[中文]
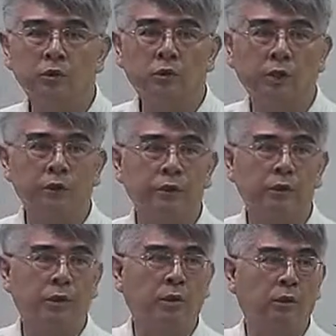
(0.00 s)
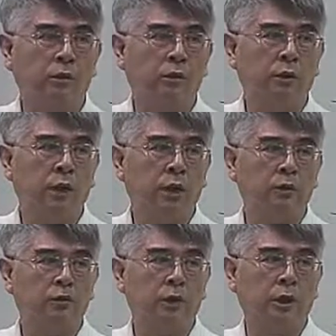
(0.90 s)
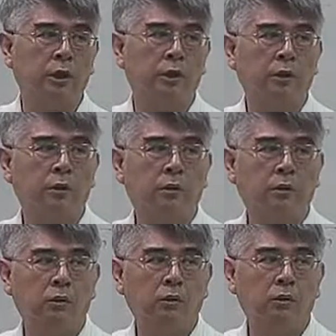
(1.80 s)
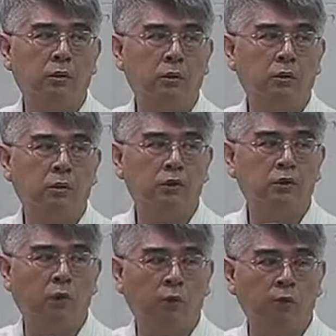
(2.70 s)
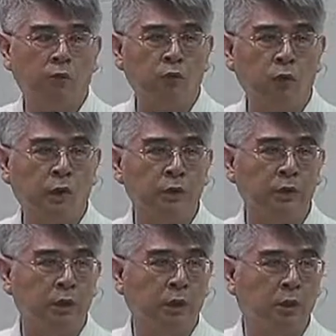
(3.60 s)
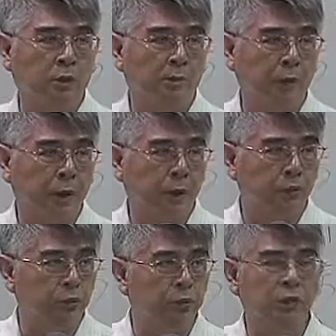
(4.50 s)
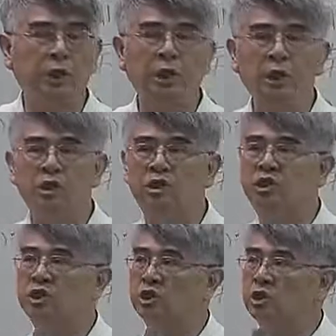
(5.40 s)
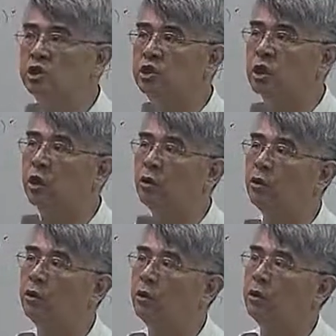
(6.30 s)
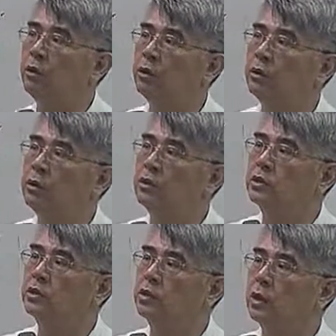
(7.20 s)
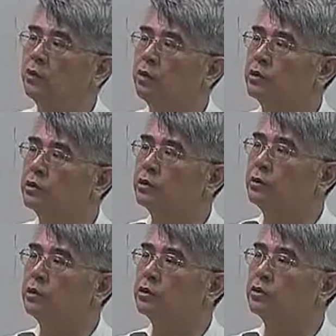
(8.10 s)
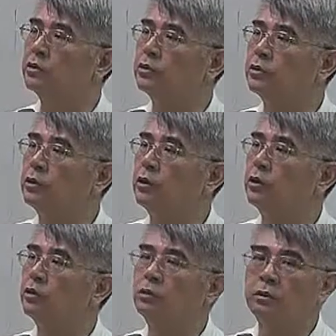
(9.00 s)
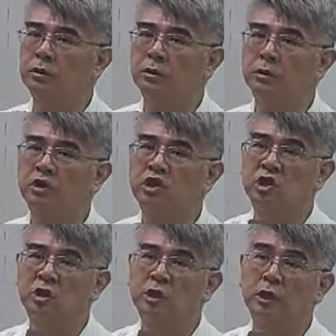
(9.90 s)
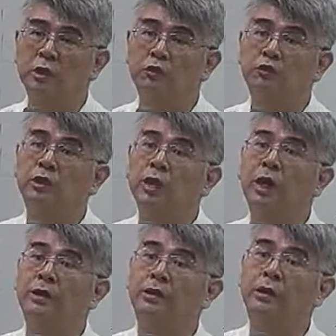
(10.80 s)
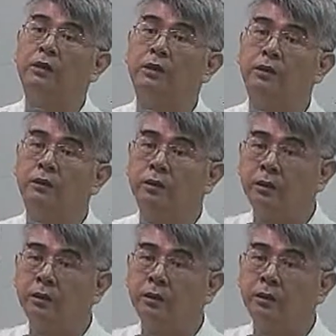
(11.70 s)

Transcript: 行若干次以后，我可以告诉你，我重复若干次以后，平均第十小，第十小的话是什么意思？就是十个点当中最大的那个点，